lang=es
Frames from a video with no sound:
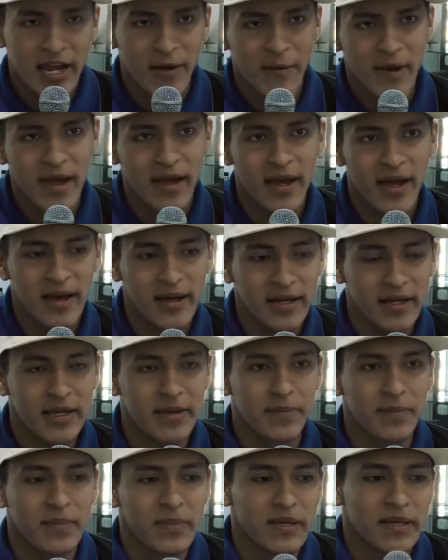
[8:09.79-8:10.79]
vengan
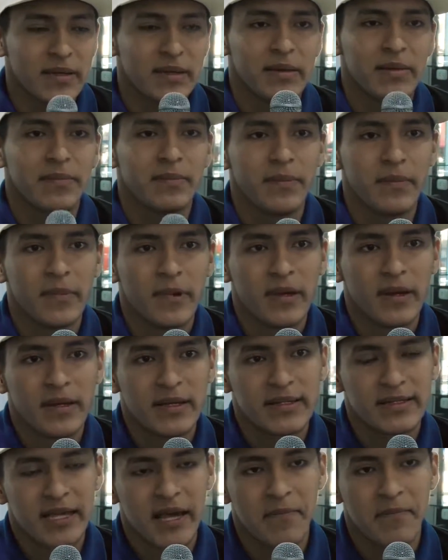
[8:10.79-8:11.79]
y
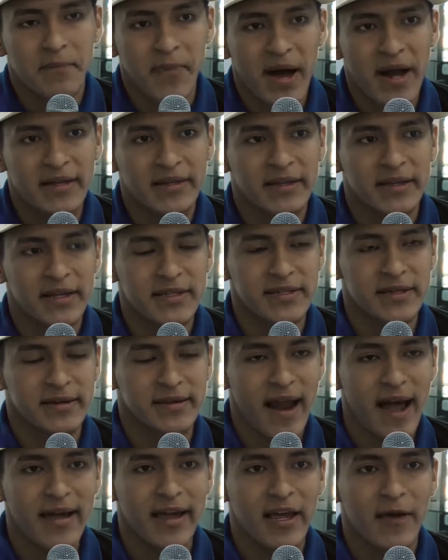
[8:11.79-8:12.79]
sean parte de este
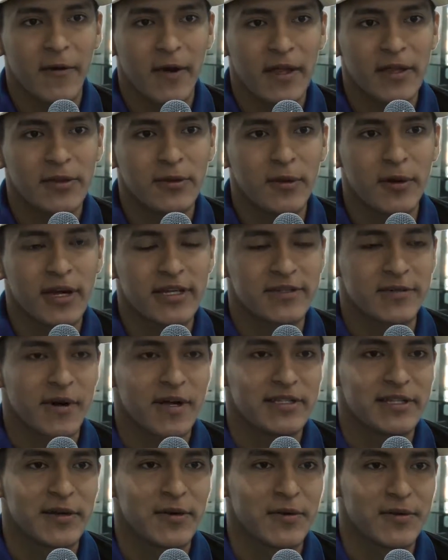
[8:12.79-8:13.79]
gran evento que se va a
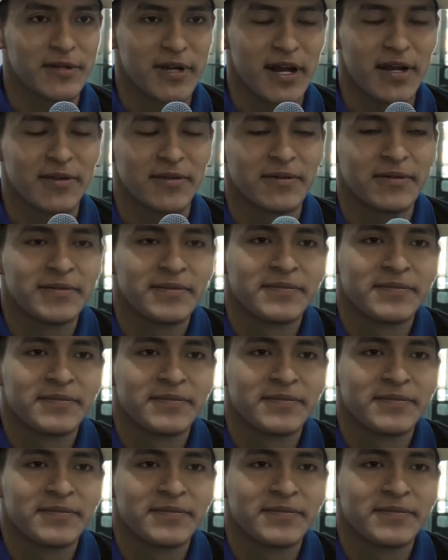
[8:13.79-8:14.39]
desarrollar, ¿no?